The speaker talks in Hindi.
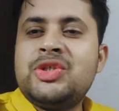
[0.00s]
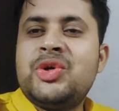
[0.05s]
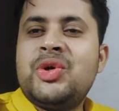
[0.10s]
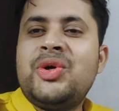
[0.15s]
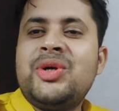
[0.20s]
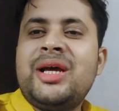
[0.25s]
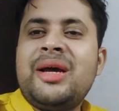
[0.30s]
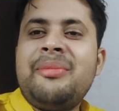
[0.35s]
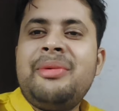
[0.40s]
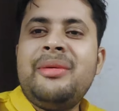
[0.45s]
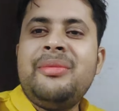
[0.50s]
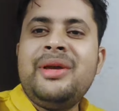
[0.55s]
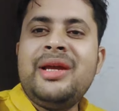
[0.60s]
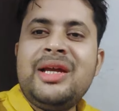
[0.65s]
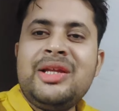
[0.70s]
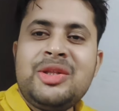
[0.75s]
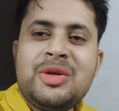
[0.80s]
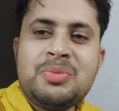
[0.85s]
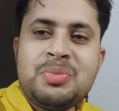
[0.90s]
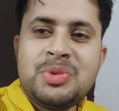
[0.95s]
छोटा बेबी
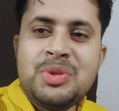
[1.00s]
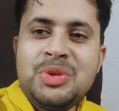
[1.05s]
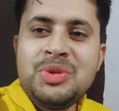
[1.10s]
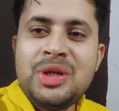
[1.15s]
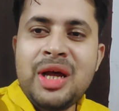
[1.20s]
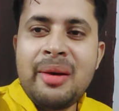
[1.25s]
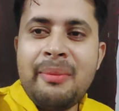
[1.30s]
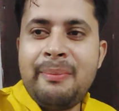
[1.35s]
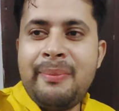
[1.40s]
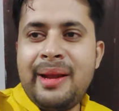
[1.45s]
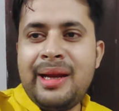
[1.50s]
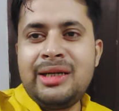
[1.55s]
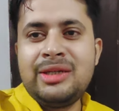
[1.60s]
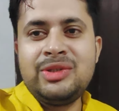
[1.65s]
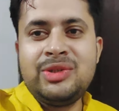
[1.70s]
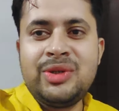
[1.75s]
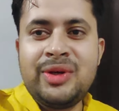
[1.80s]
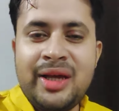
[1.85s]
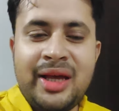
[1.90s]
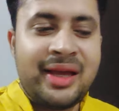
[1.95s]
है तो पूरा बेड
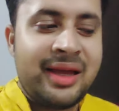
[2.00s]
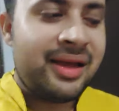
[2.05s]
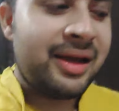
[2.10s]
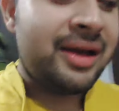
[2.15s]
जो है